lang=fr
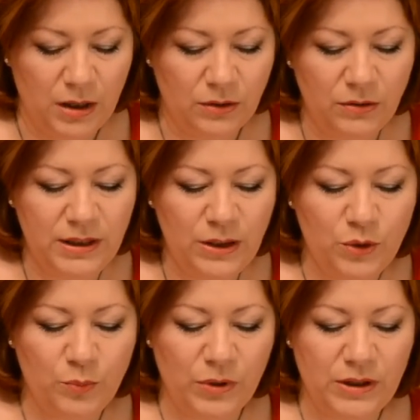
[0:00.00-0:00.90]
Dans le signe
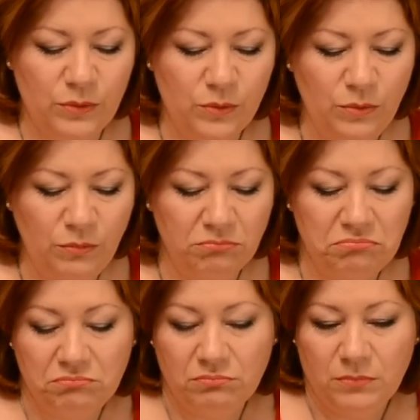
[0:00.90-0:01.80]
du poisson,
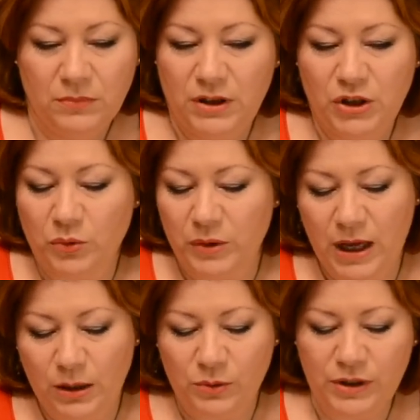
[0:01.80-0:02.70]
si je
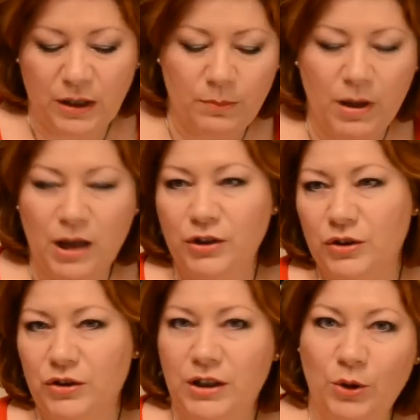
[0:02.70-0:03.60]
regarde le 7
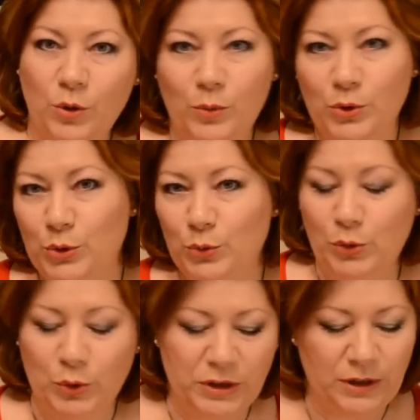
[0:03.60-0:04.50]
mars, ça commence
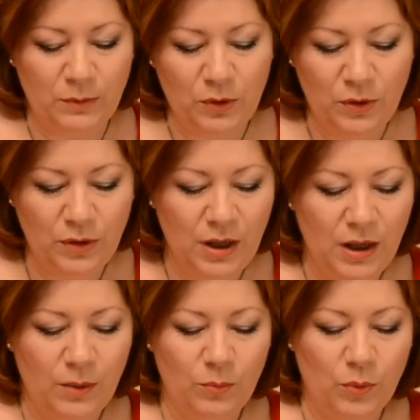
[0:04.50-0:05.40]
tout gentiment.
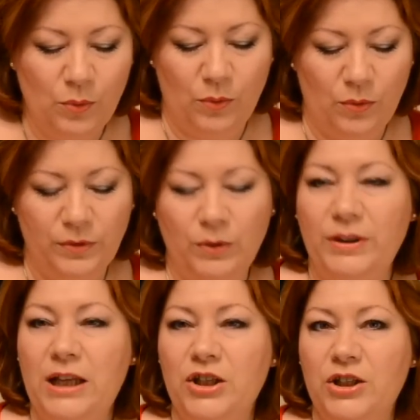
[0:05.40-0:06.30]
Bon,
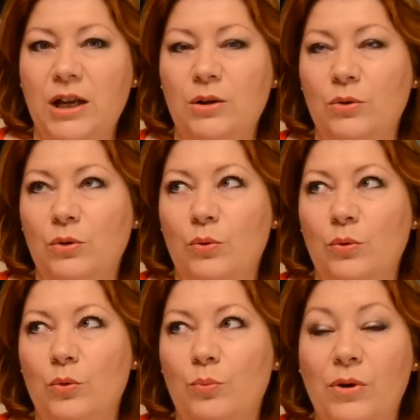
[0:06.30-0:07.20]
on, a déjà
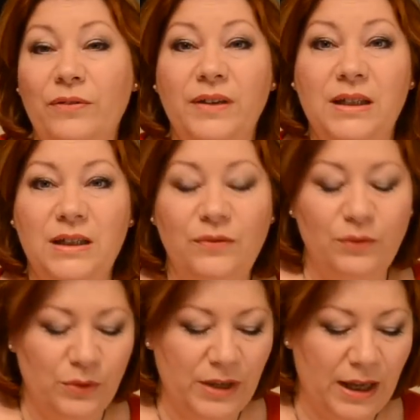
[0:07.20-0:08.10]
le, point
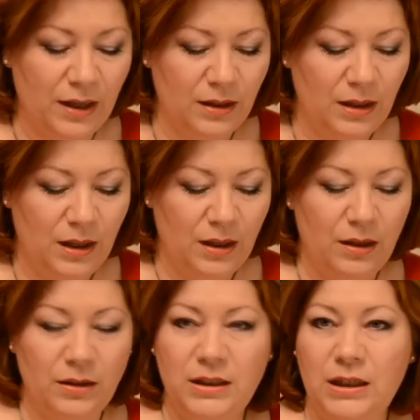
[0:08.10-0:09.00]
fictif lunaire
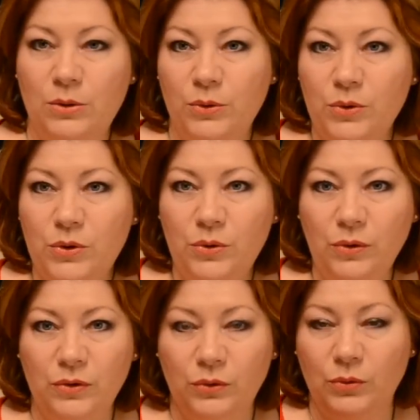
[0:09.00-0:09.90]
euh, qui est le nœud
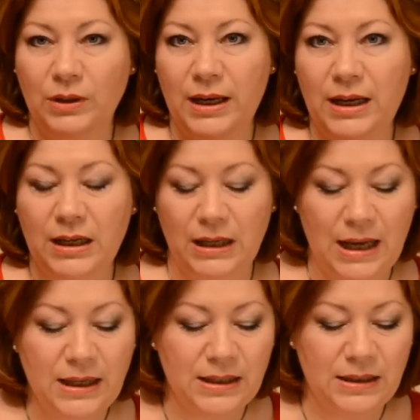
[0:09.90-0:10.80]
sud, donc
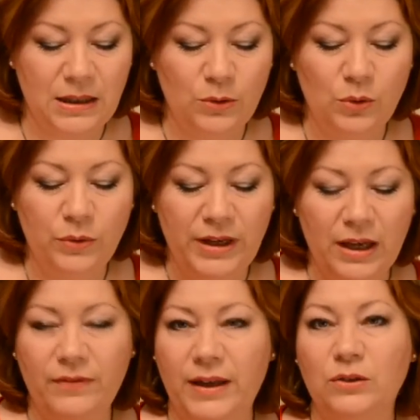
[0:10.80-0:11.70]
l'axe des nœuds
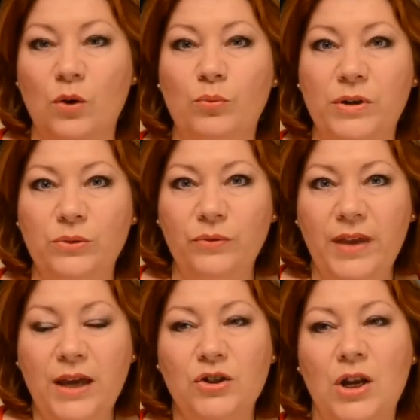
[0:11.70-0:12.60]
lunaires va être en poisson
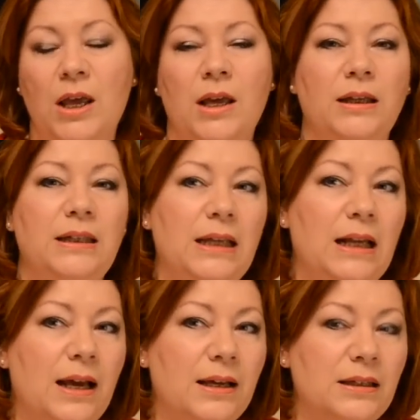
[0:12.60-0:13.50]
vierge, qui est
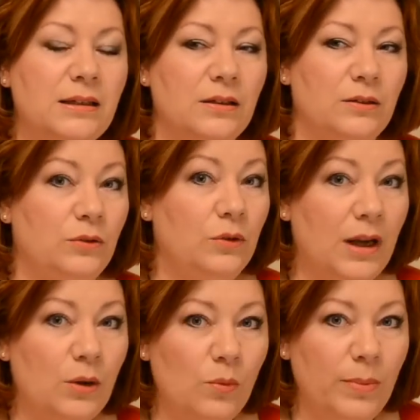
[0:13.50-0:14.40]
l'axe de
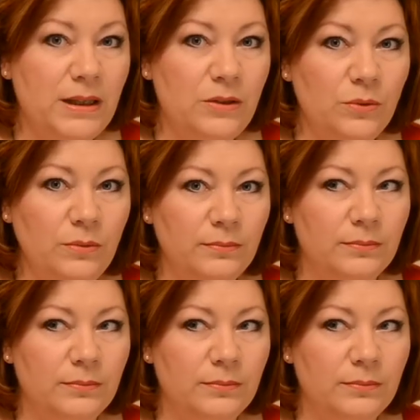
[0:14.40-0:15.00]
la compassion.